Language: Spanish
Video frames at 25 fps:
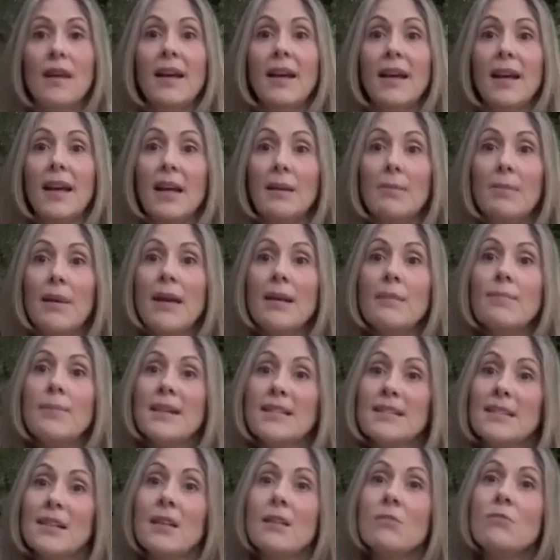El BEI va a
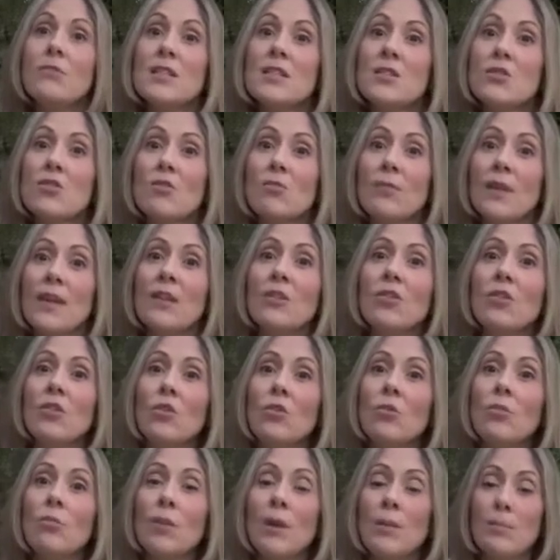ser un
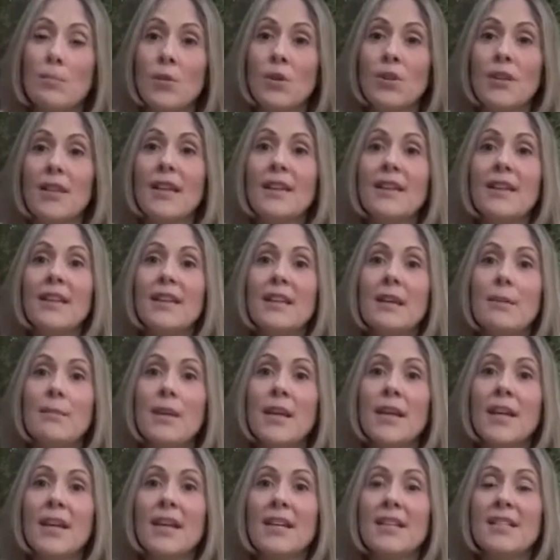instrumento importante
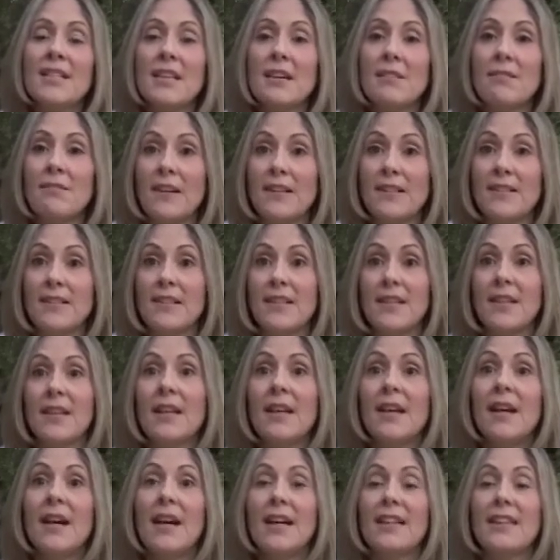también en esta fase,
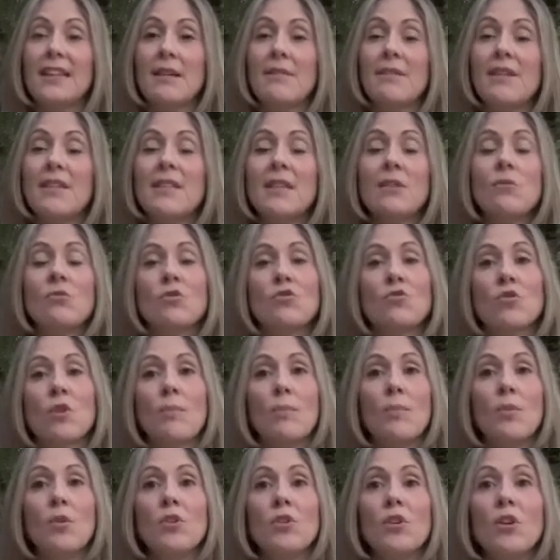a través de nuestro
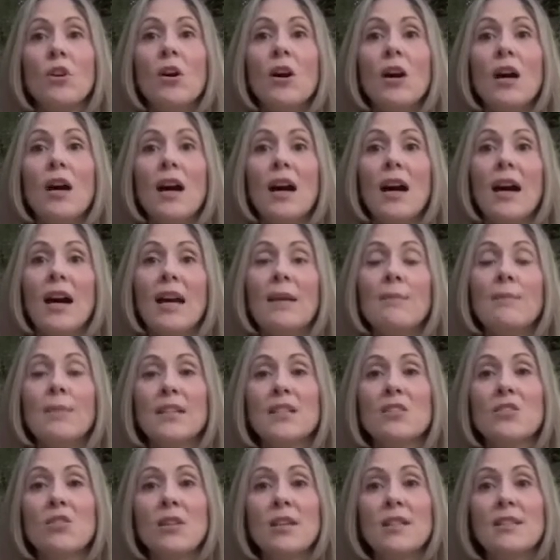apoyo a
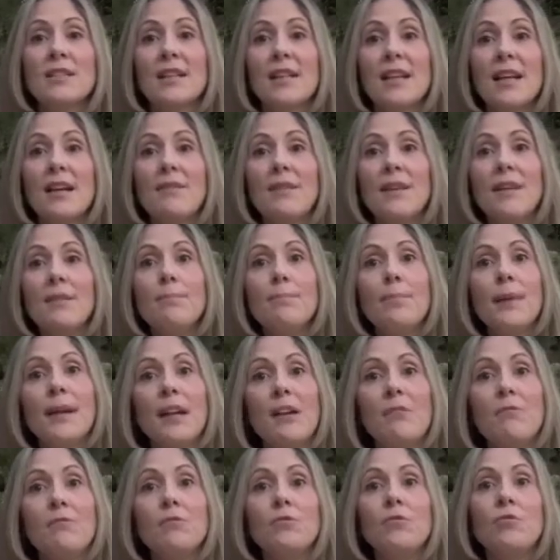inversiones clave para
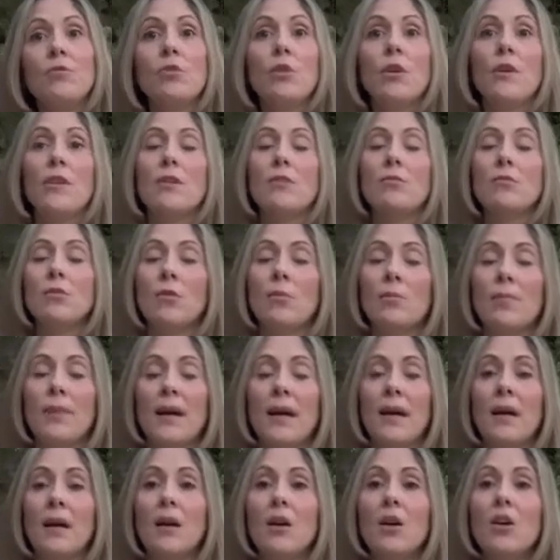el futuro de
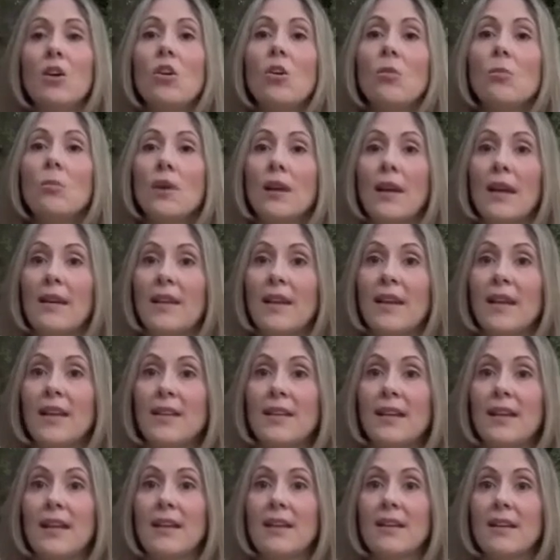Europa, como la
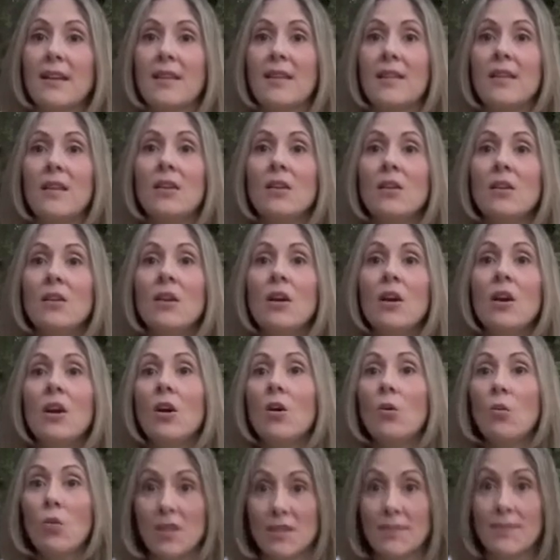digitalización
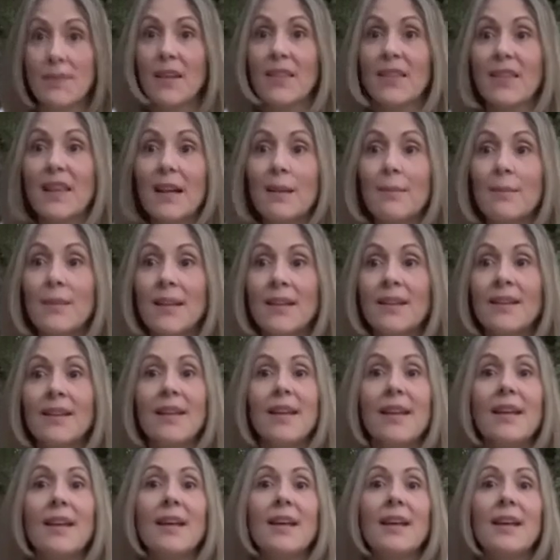o
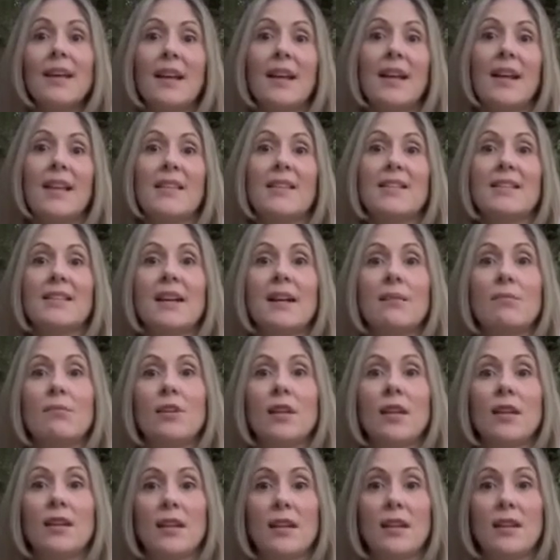especialmente la
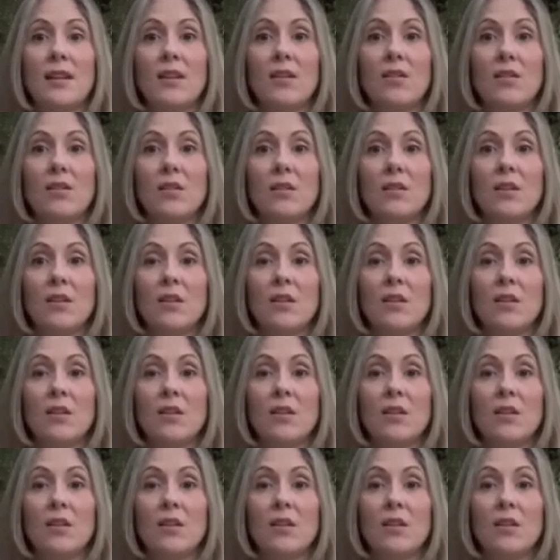descarbonización.